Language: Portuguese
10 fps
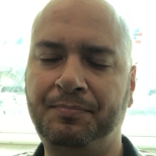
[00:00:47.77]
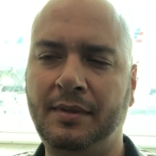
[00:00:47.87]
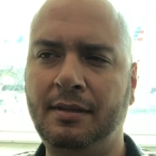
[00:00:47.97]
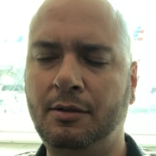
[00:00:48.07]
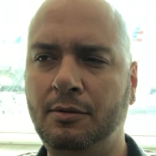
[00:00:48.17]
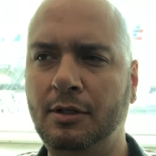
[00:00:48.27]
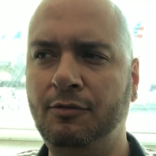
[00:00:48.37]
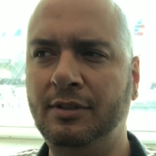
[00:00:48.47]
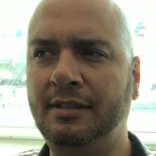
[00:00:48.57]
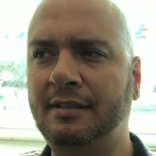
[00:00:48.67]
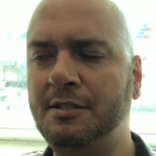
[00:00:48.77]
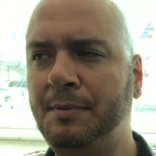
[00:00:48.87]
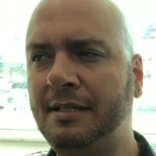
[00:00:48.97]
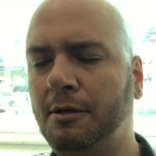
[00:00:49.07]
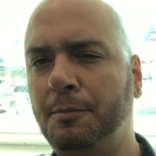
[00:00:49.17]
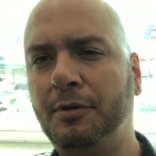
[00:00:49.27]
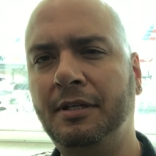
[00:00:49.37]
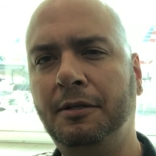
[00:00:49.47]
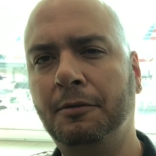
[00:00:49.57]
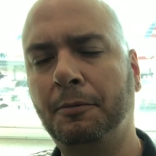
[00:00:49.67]
Então, eu vou tentar explicar um
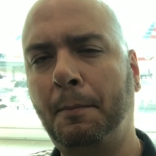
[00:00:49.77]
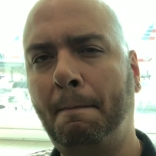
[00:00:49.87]
pouquinho